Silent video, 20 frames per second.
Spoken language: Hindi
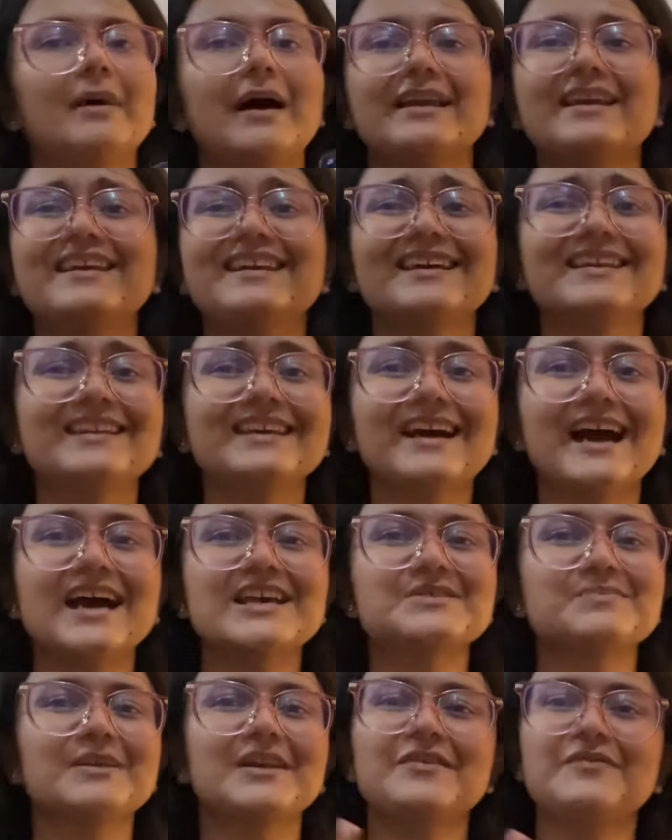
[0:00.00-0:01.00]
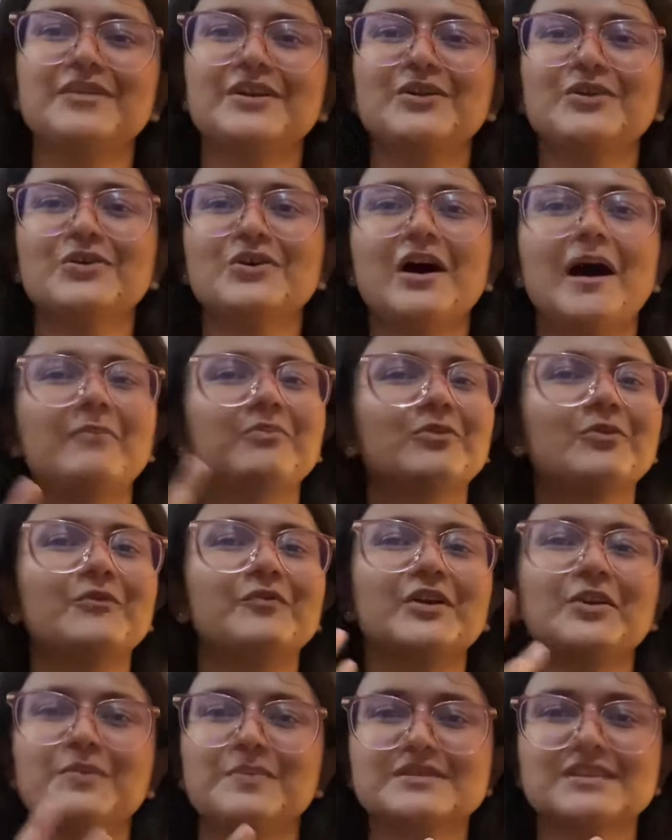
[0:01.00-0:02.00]
बाकी ये थी गाइज मेरी वीडियो आपको
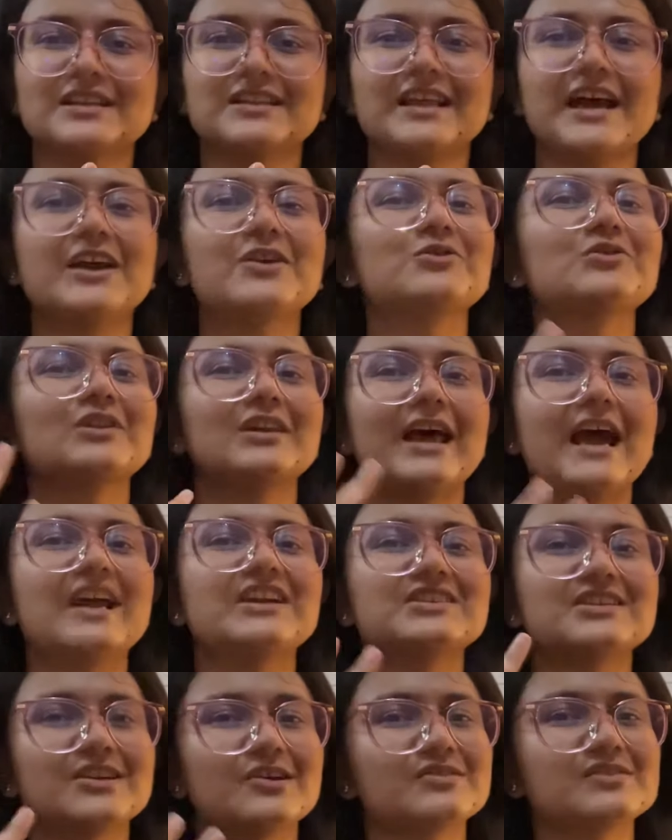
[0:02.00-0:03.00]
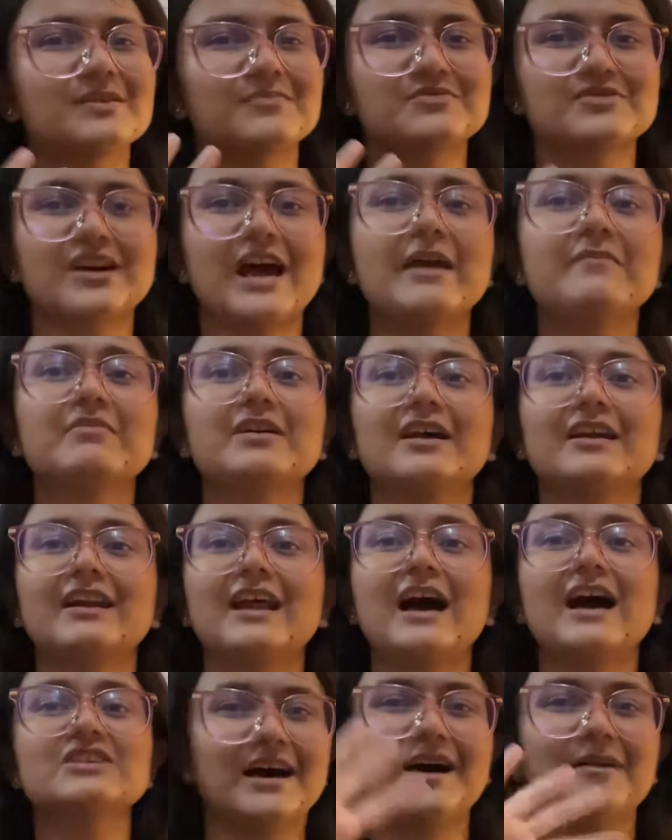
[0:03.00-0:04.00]
वीडियो पसंद आई हो तो लाइक शेयर सब्सक्राइब
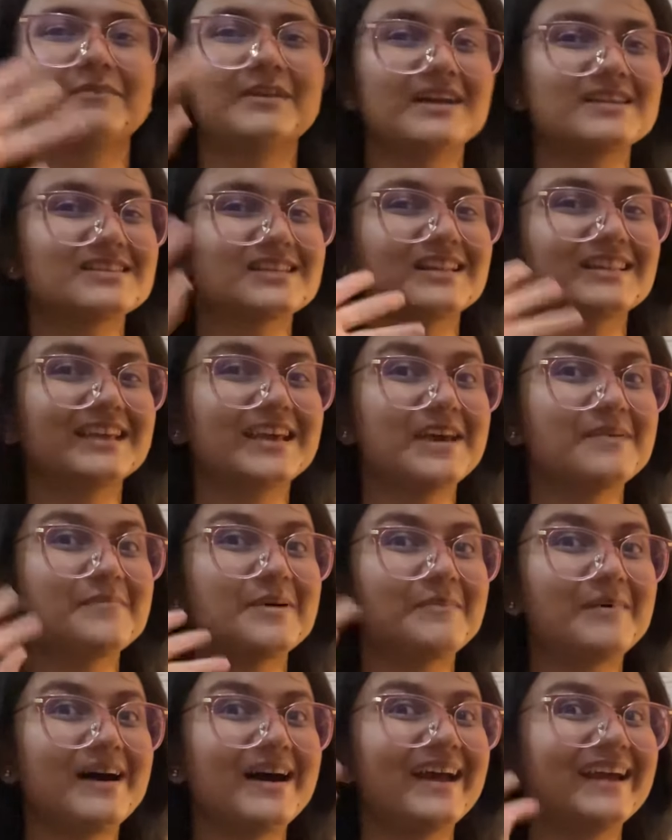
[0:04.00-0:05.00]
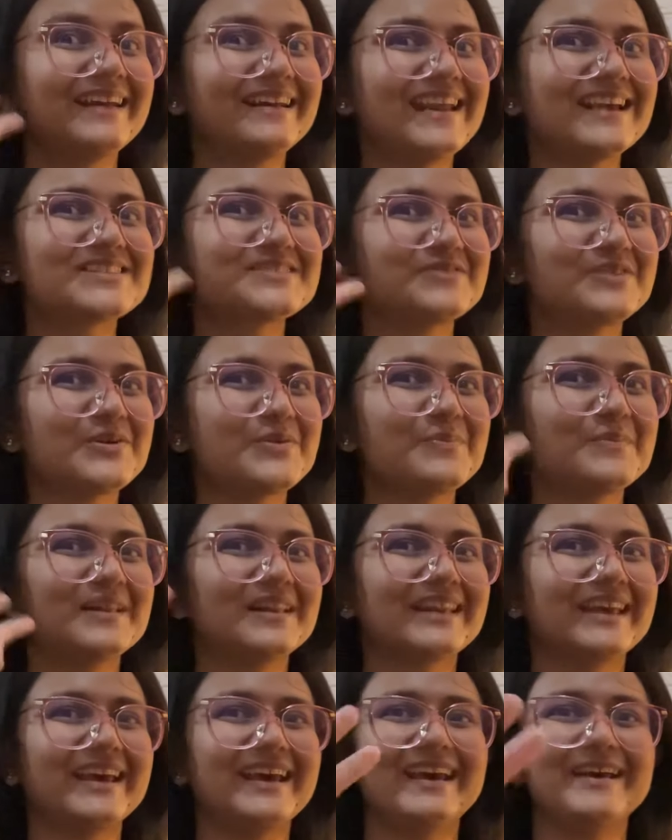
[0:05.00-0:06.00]
करना आप गाइज चलते हैं बाय नेक्स्ट वीडियो में
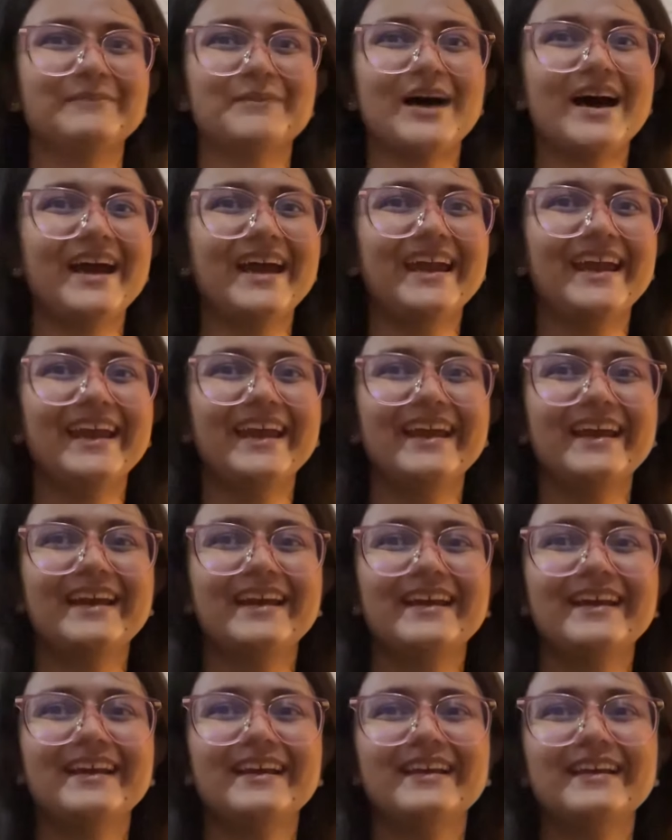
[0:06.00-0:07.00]
मिलते हैं बाय